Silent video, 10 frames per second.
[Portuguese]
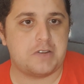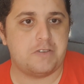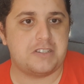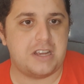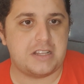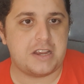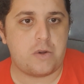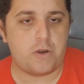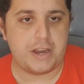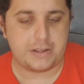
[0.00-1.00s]
aí você ia ter que
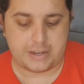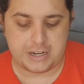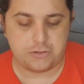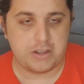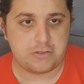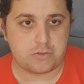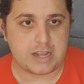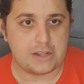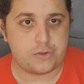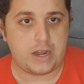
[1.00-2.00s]
correr atrás do resultado.